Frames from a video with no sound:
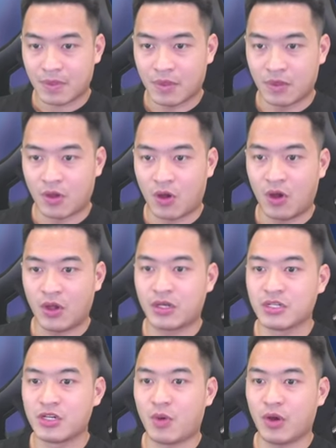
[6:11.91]
rồi
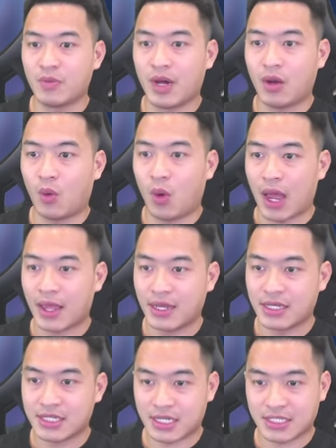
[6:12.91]
cứ chiêu mộ x10 là ui
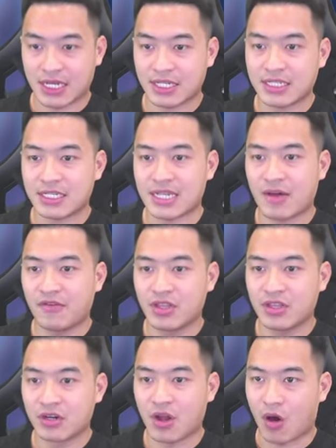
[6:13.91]
chắc chắn sẽ ra một vị
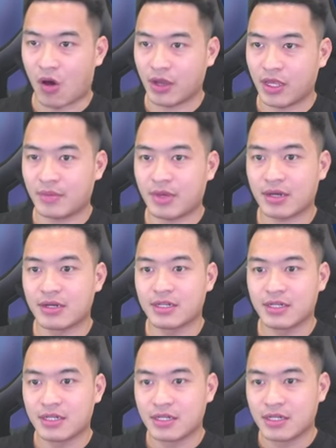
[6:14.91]
tướng đỏ anh em nhé
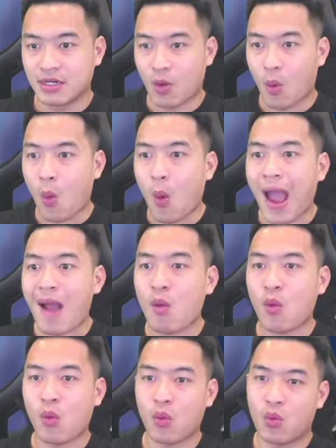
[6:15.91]

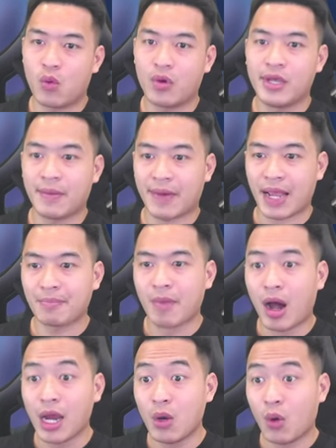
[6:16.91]
wow hiệp khách
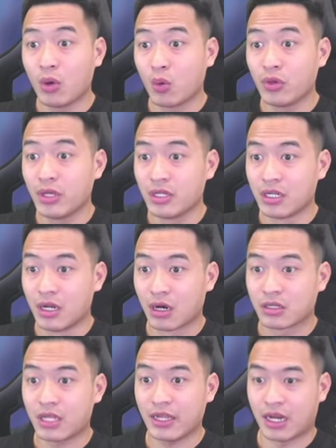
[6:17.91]
mới luôn ui nhìn lực
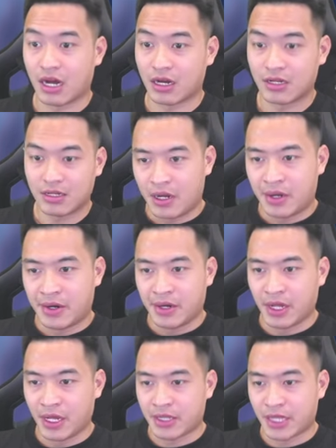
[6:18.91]
thế nhở
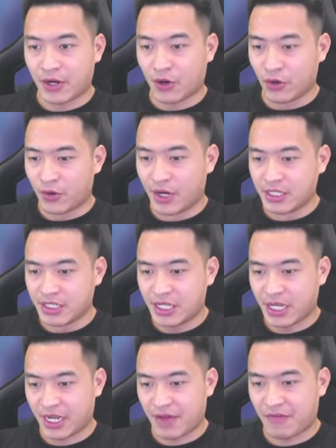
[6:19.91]
để thay đổi đội hình
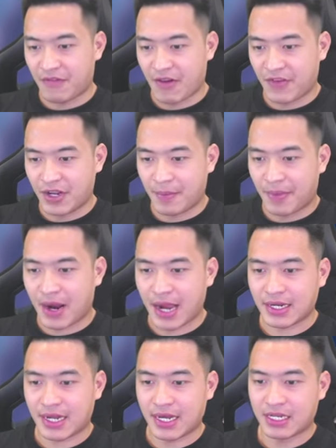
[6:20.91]
thì anh em phải vào phần hiệp
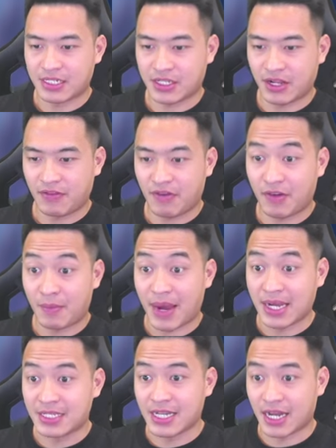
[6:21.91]
khách này sau đấy vào phần
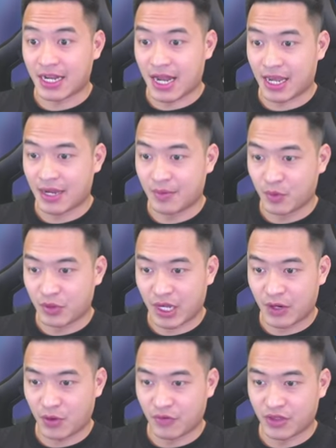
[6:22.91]
bày trận này muốn
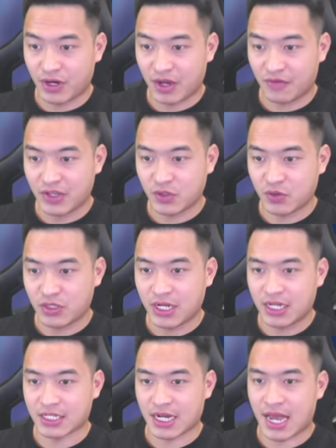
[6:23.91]
thay đổi vị tướng nào ví dụ như
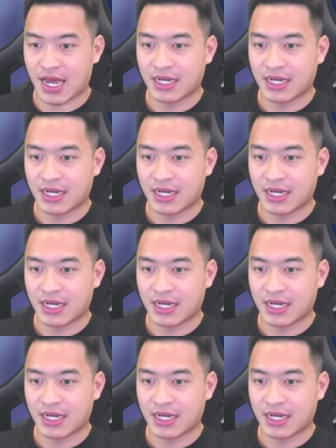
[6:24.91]
đây chẳng hạn